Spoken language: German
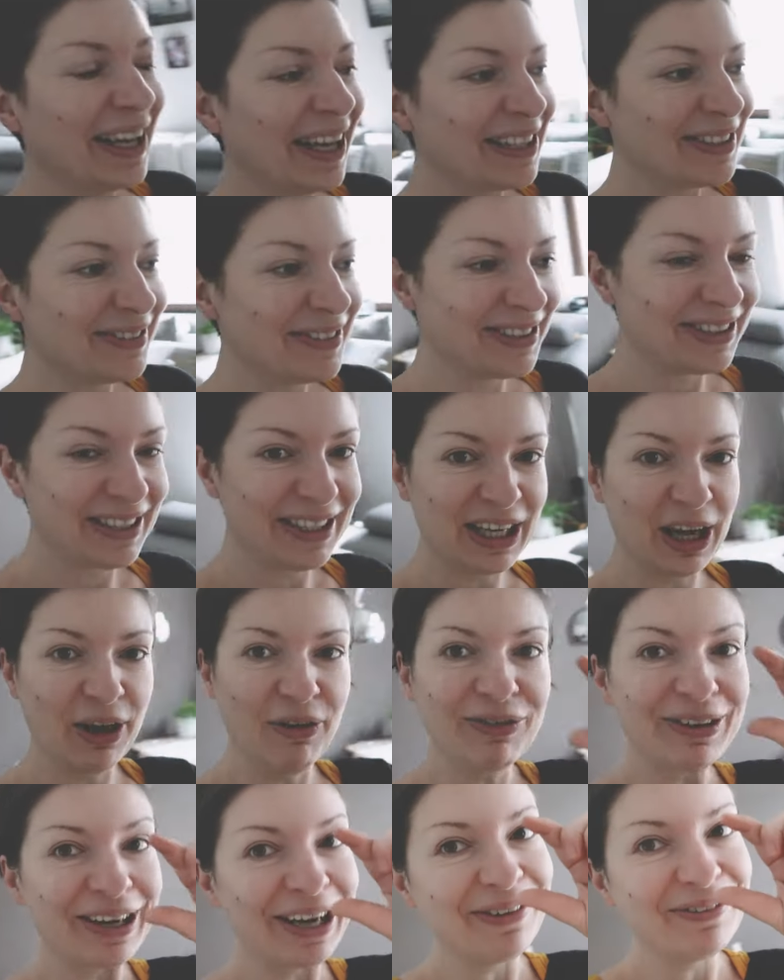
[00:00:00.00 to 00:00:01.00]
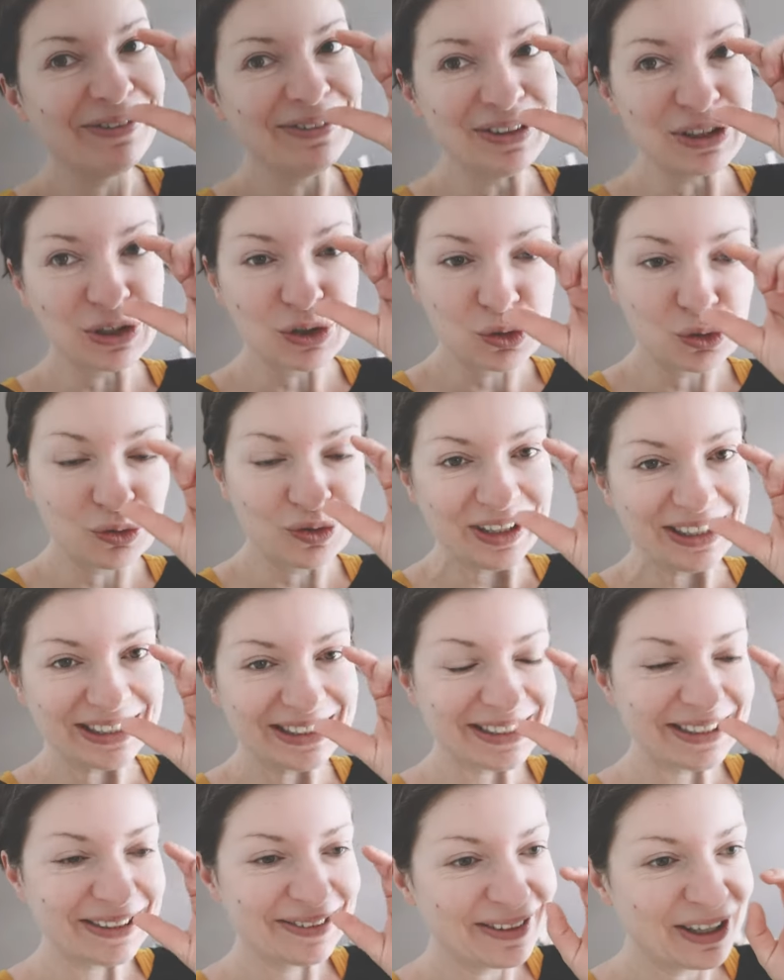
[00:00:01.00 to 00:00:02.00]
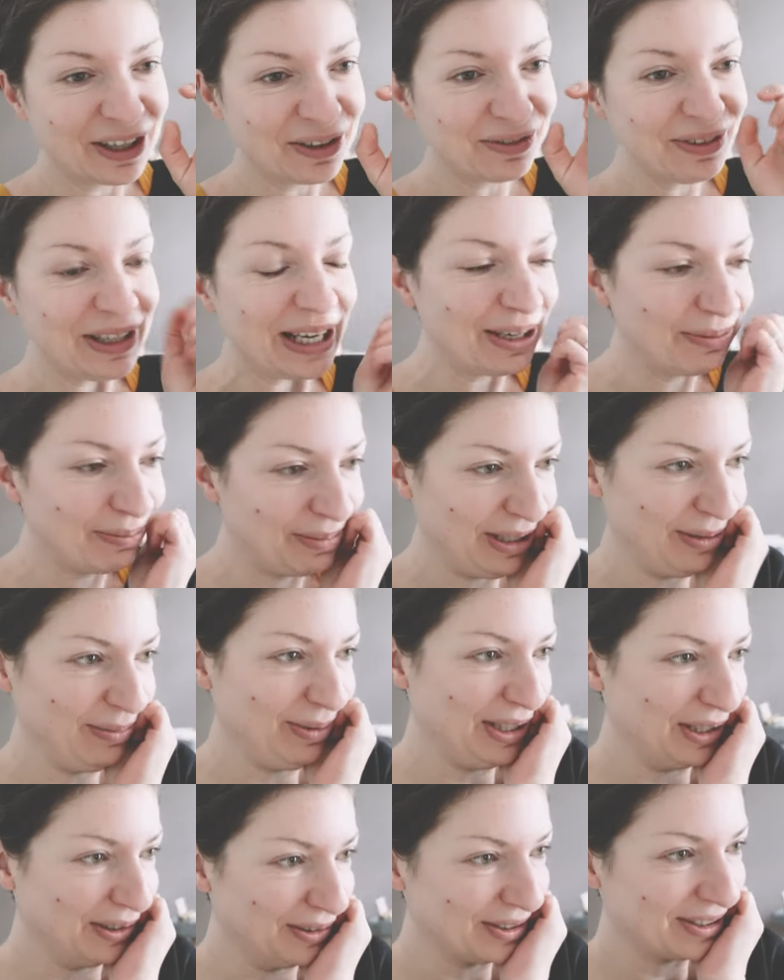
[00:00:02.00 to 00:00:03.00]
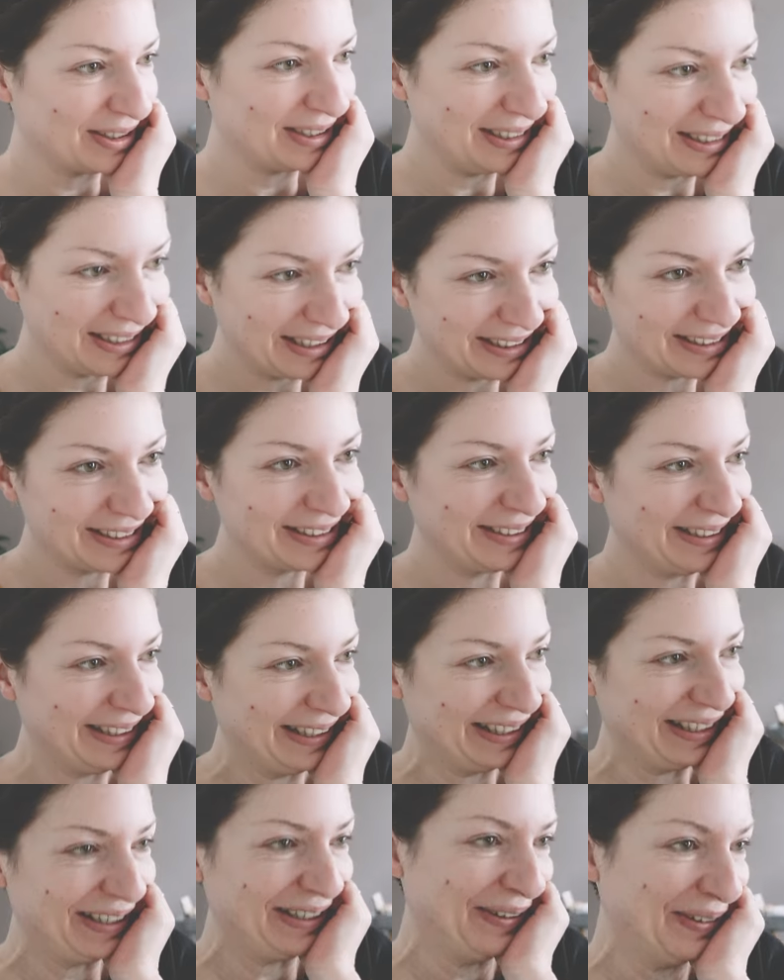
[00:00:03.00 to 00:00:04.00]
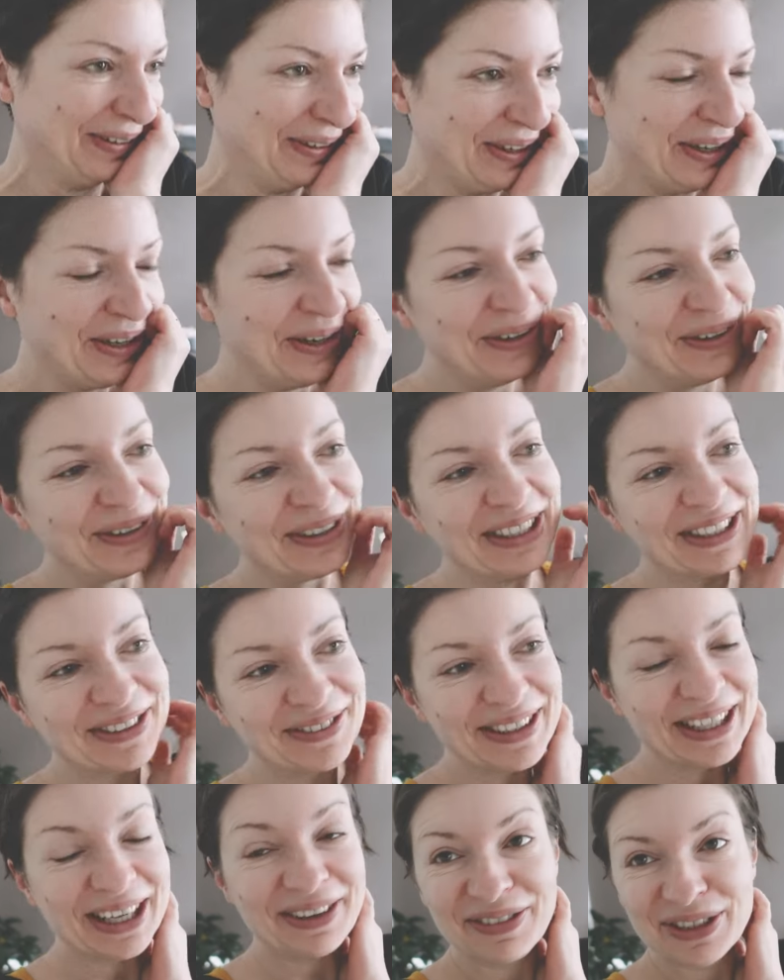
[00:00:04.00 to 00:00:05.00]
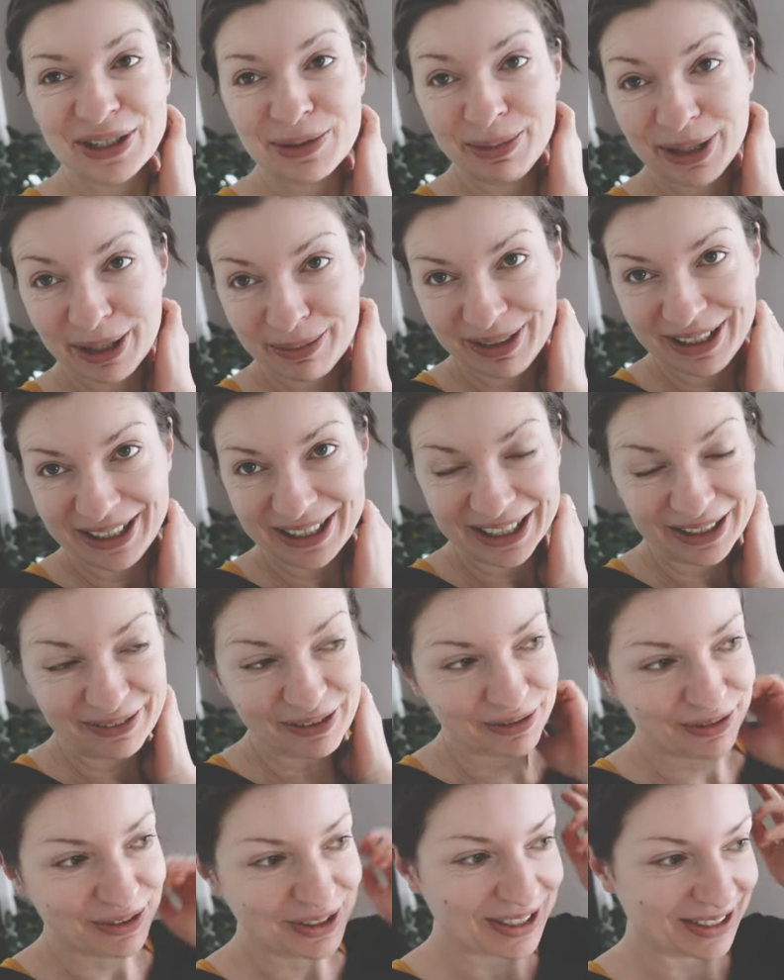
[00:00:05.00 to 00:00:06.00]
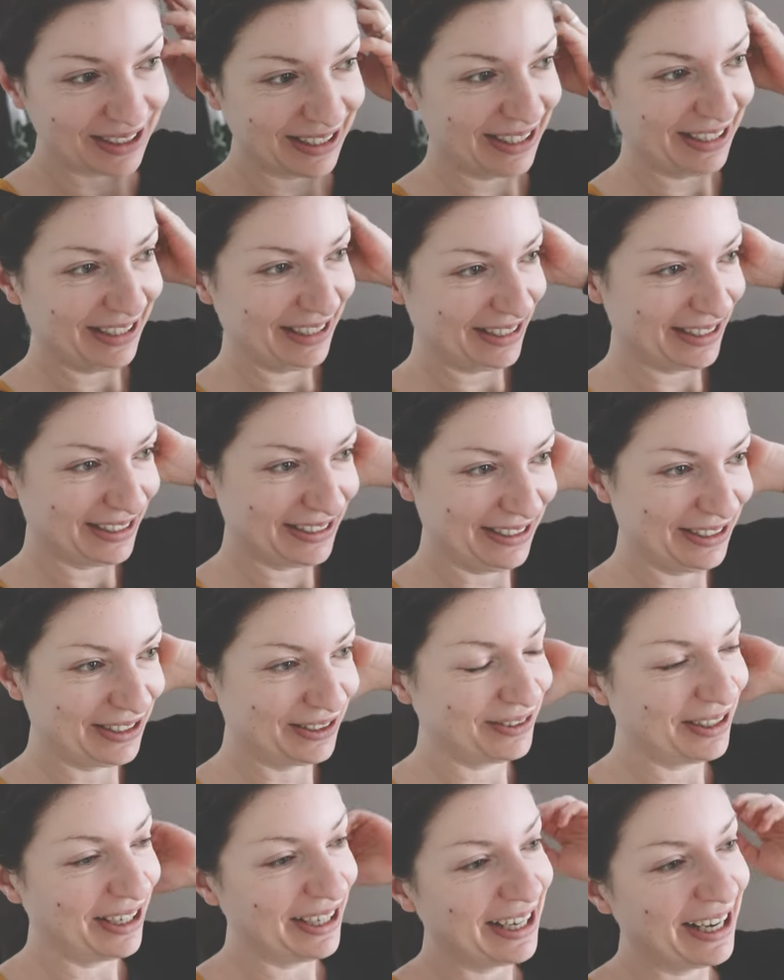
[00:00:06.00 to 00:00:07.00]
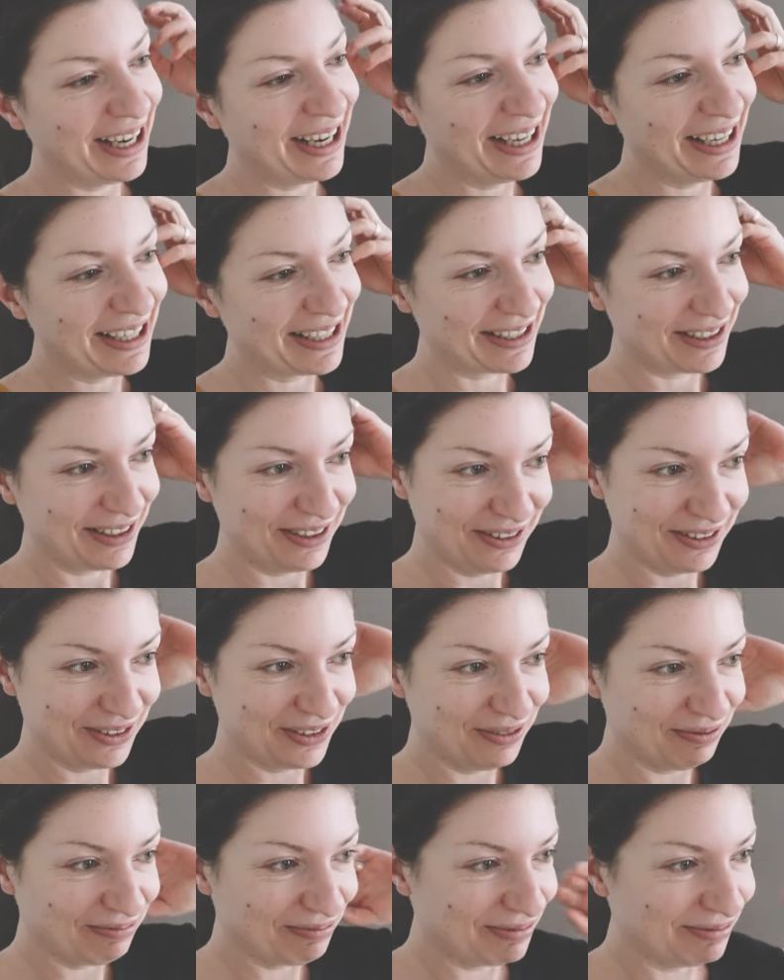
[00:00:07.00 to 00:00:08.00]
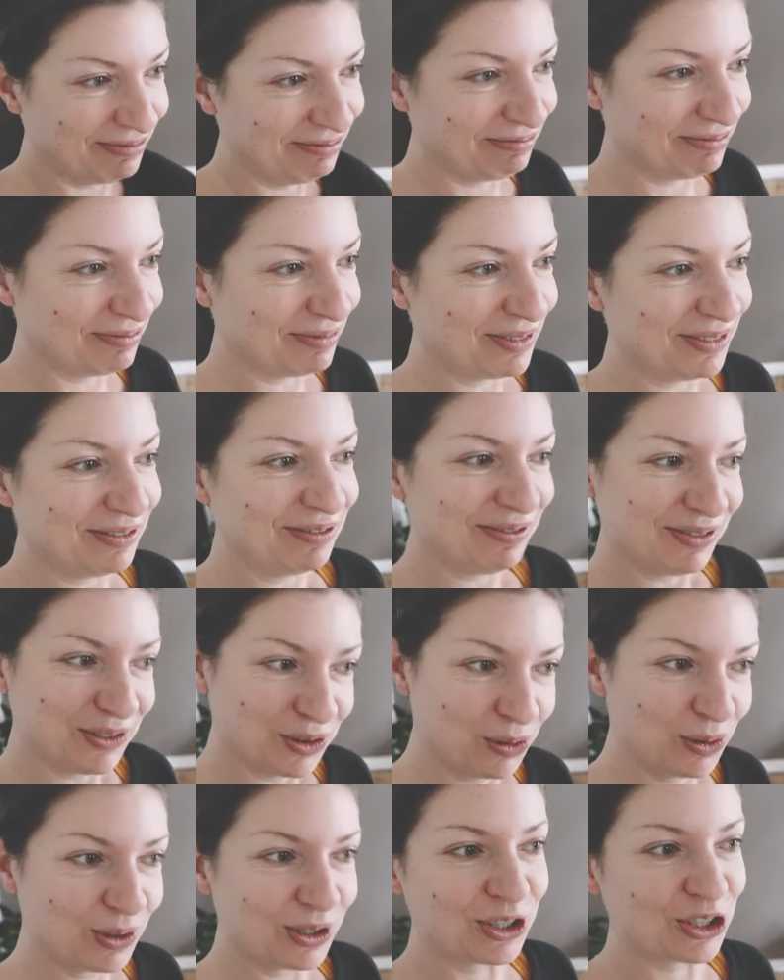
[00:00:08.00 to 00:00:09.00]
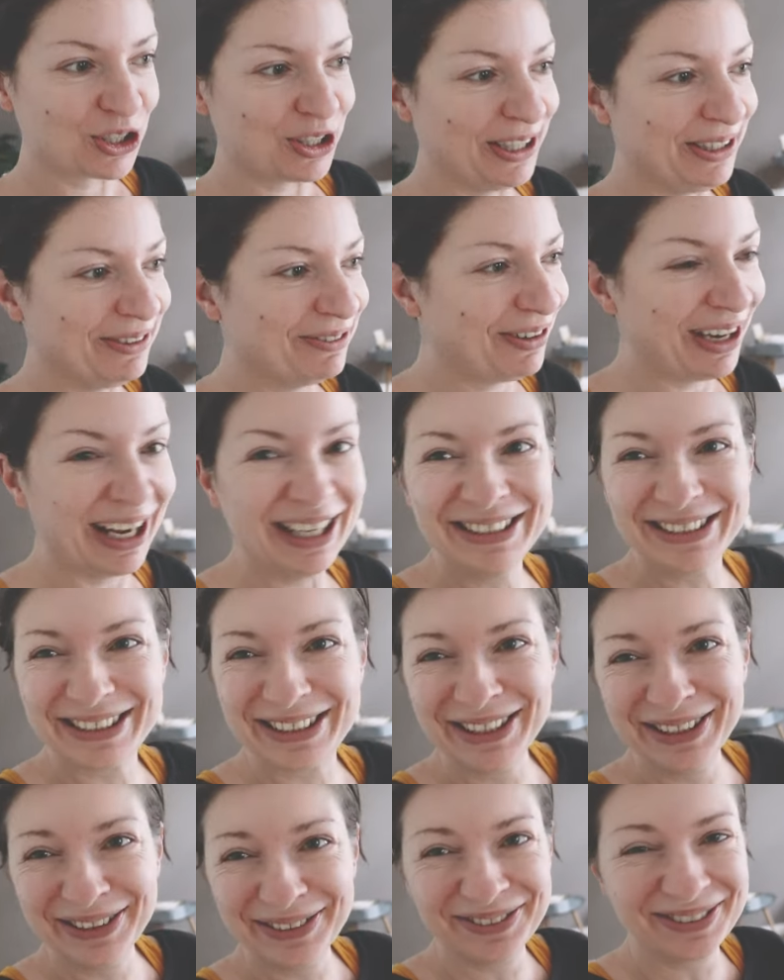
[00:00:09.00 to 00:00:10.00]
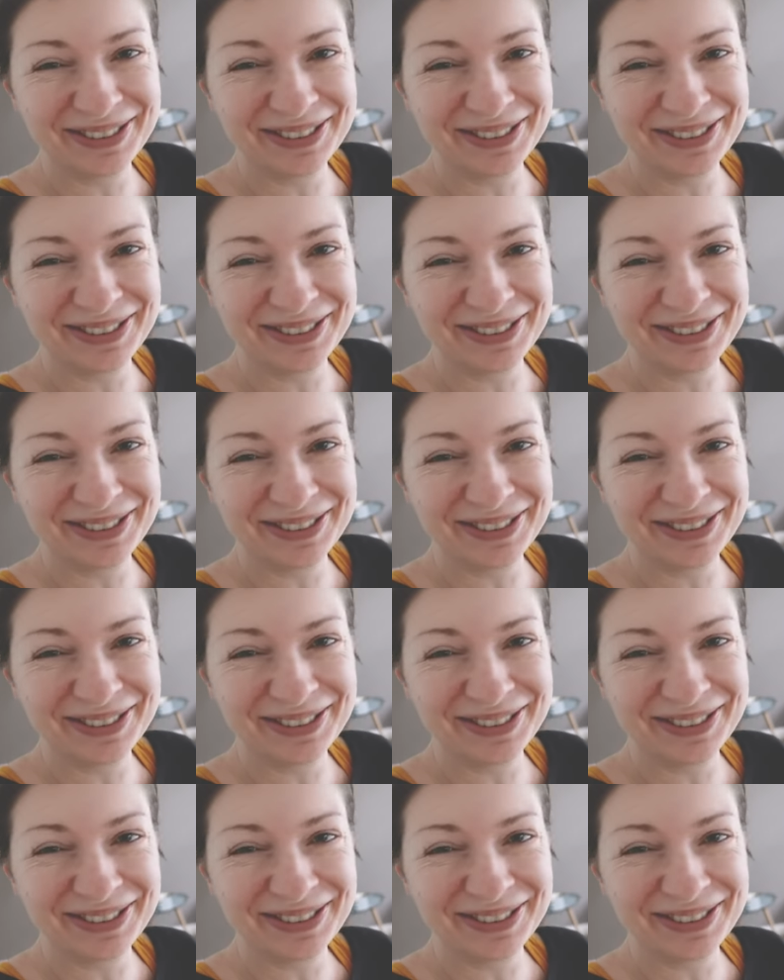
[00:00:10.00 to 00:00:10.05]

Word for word: als wir sie gekauft haben, so winzig war und wie ein Baby aussah, ganz klein. Und deswegen haben wir sie Baby genannt. Wir wussten ja nicht, dass sie zu einer Art äh, Todesschlingpflanze.